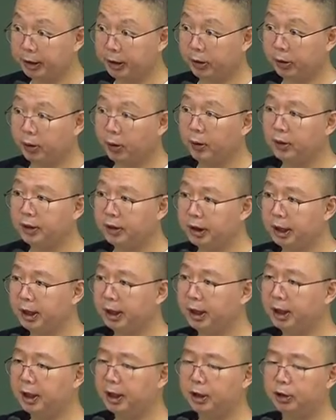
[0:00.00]
그래서
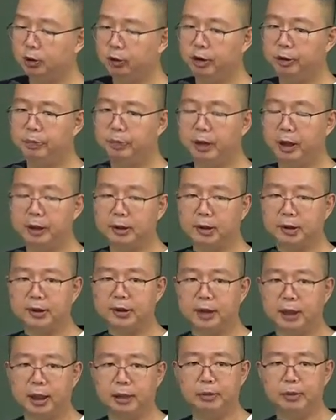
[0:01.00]
경찰이 투입돼서 그
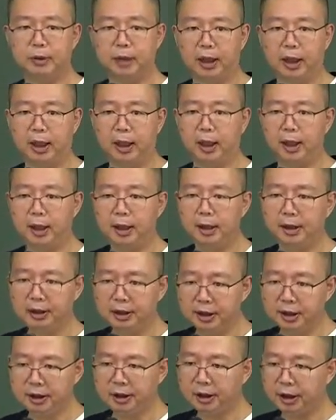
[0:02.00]
사람들의
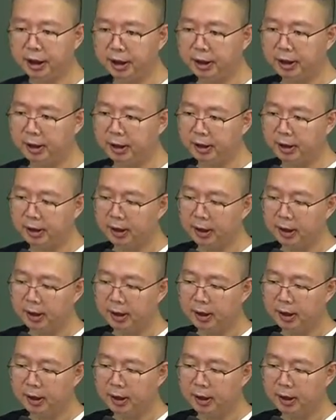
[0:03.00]
신체를